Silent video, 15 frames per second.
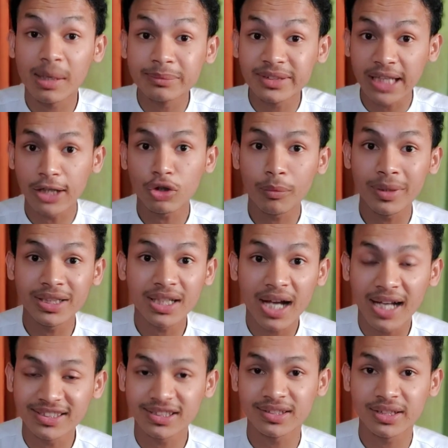रमजानों में ये
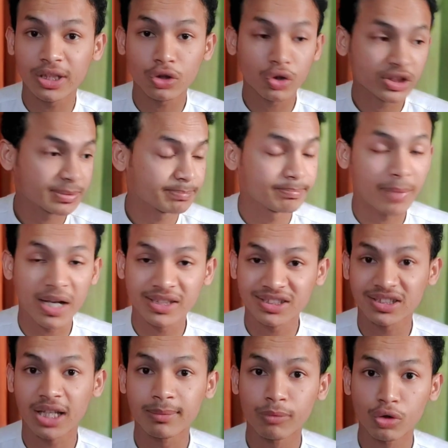खासियत है देखो इस
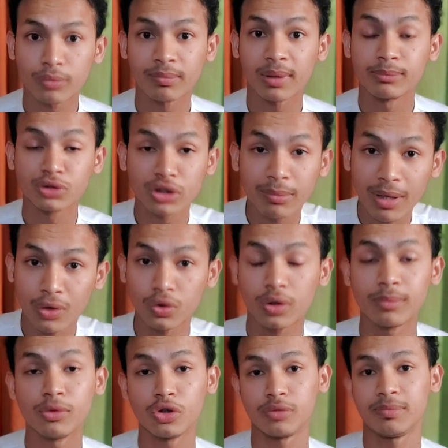पाकिस्तान मुल्क में मुसलमानों
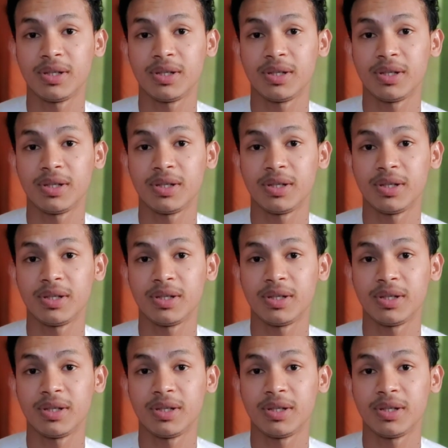के मुल्क